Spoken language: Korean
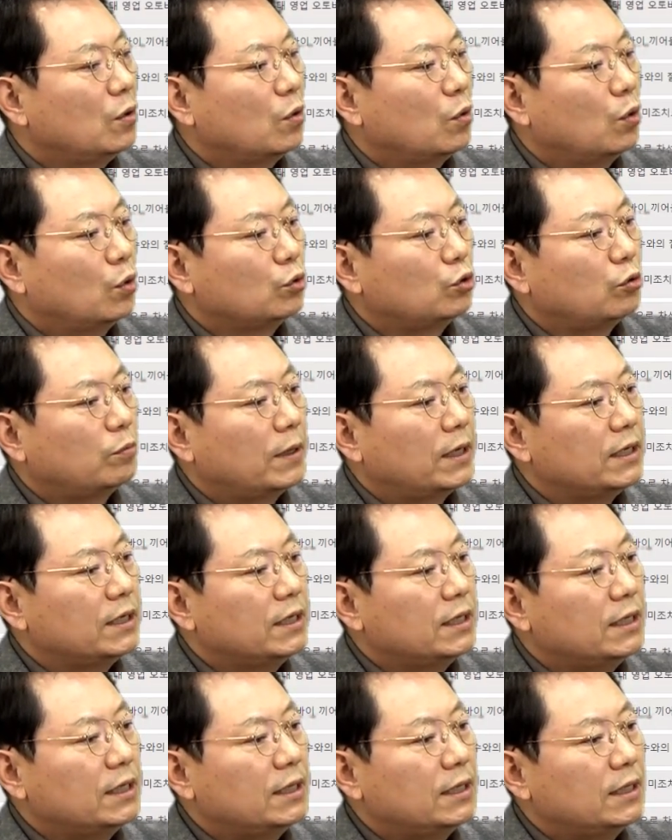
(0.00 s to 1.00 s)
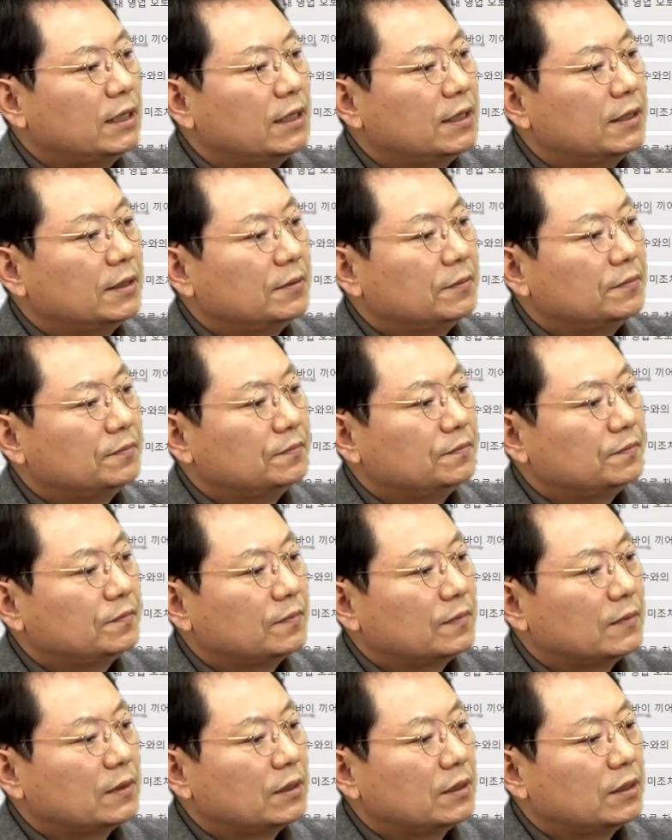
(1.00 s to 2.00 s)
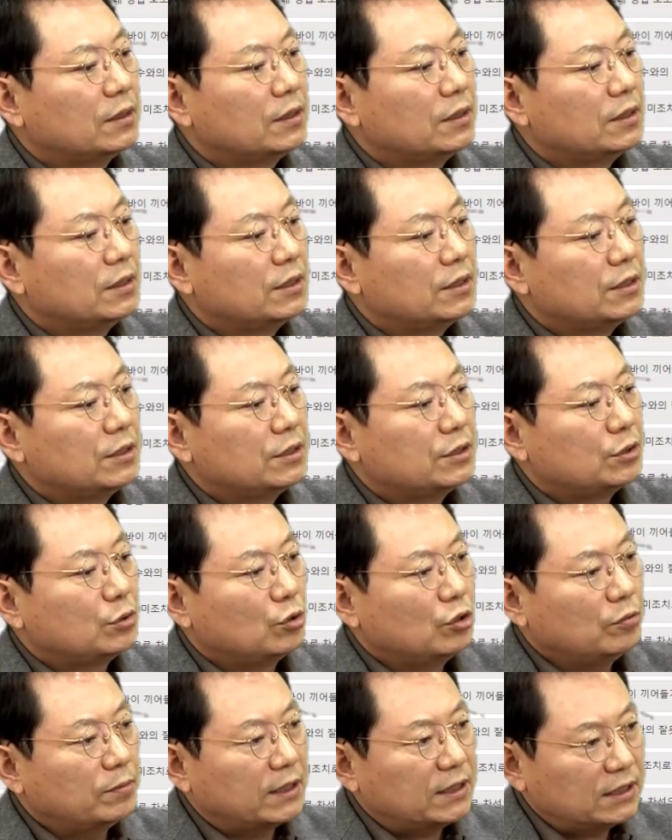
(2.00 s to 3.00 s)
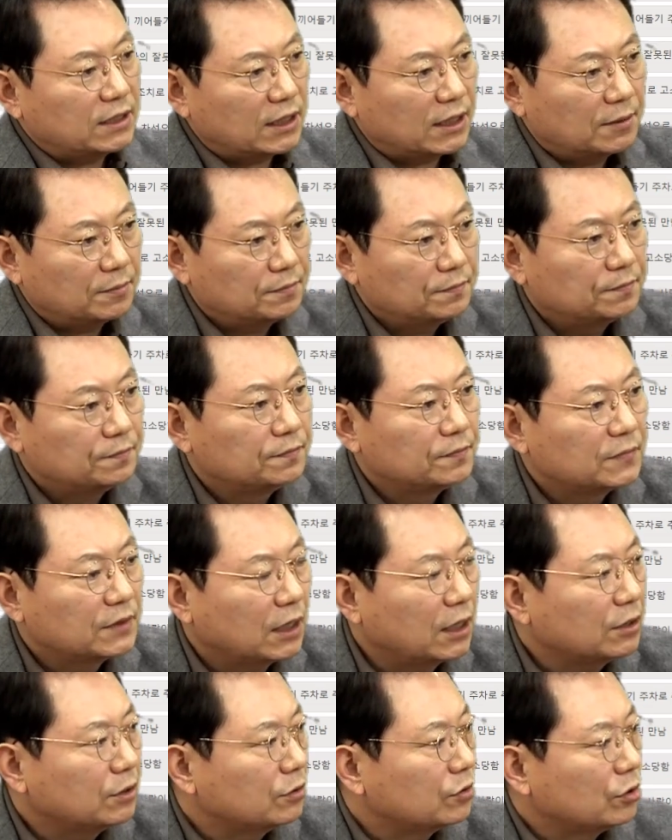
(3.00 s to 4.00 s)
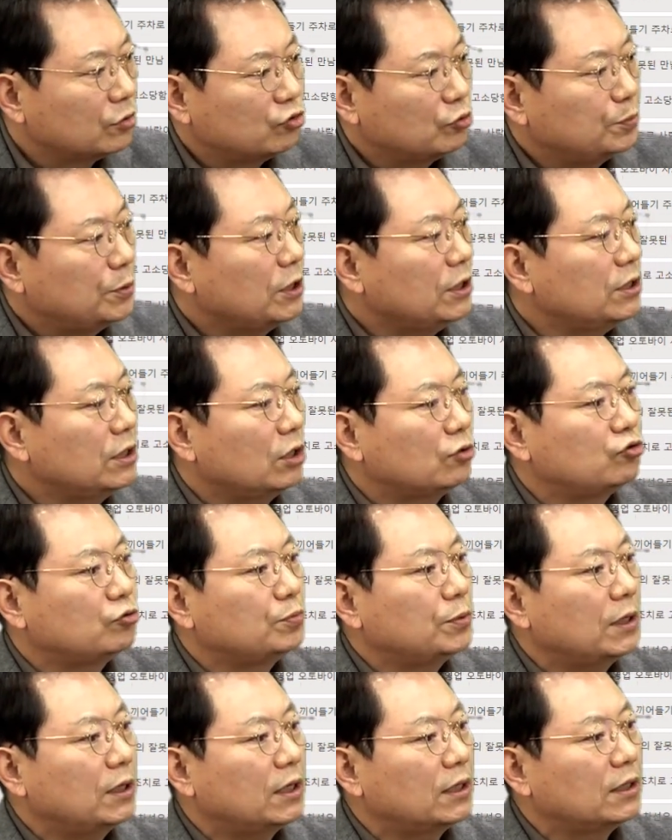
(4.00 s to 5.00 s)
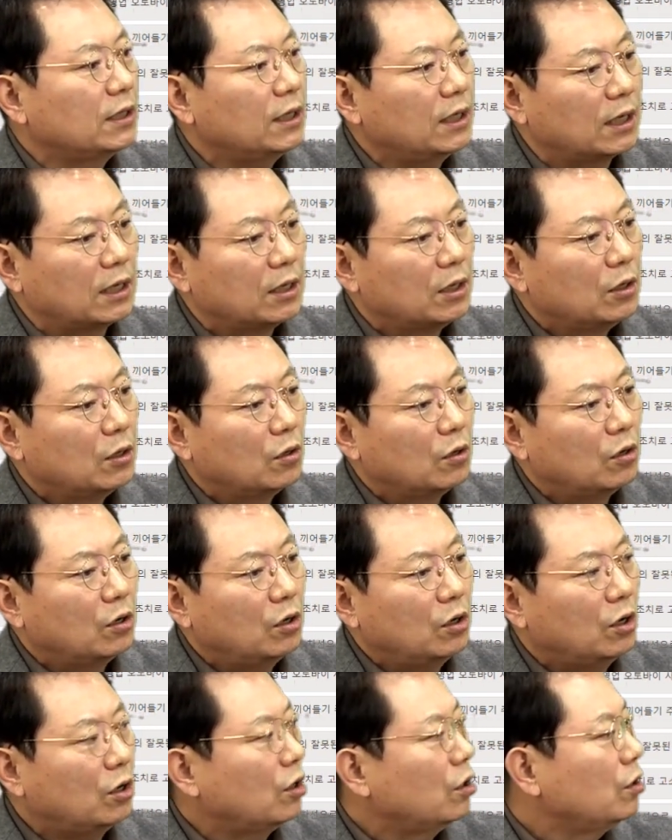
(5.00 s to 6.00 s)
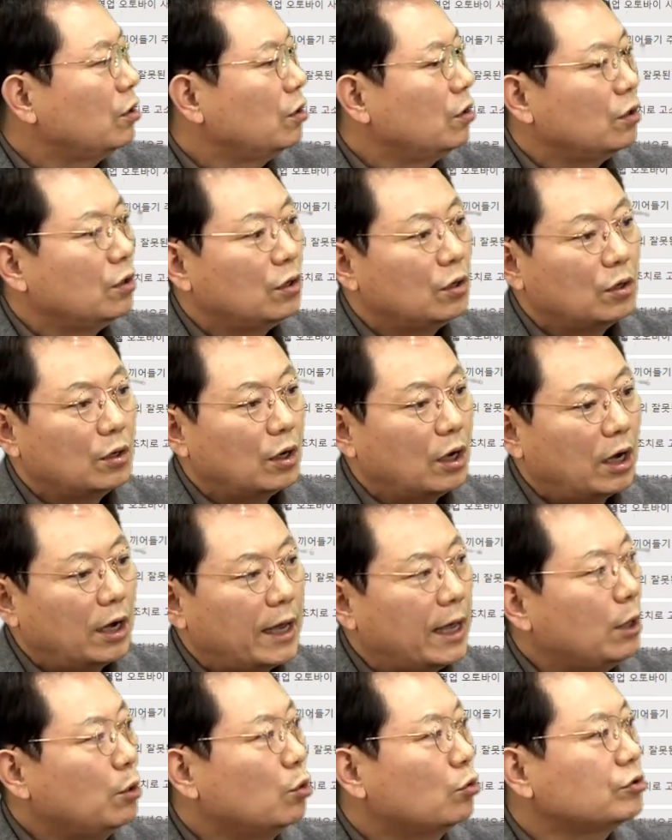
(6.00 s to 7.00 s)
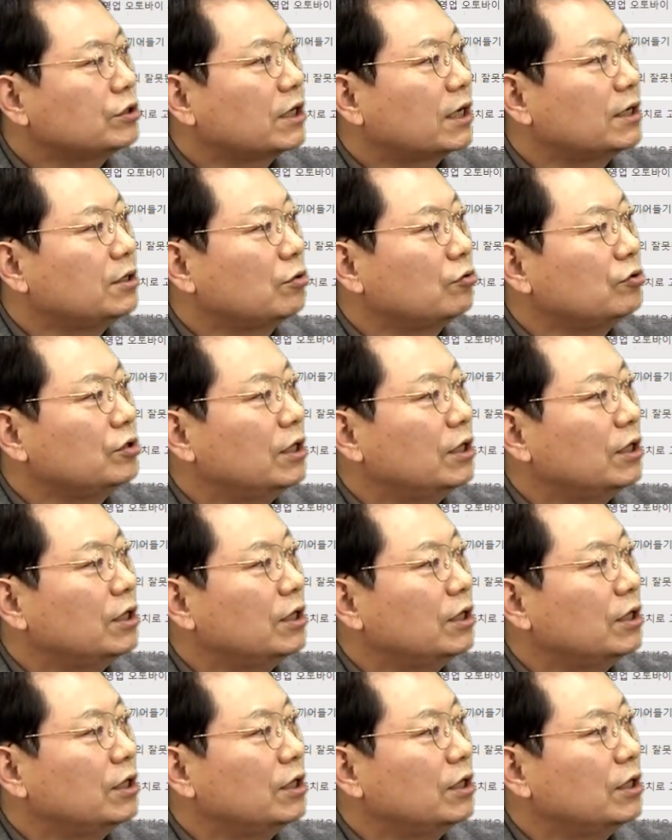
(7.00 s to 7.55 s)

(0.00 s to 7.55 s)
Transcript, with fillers: 오토바이 신호위반이다. 아 투표 있네 투표해놨네. 어, 아 해놓고 제가 이러고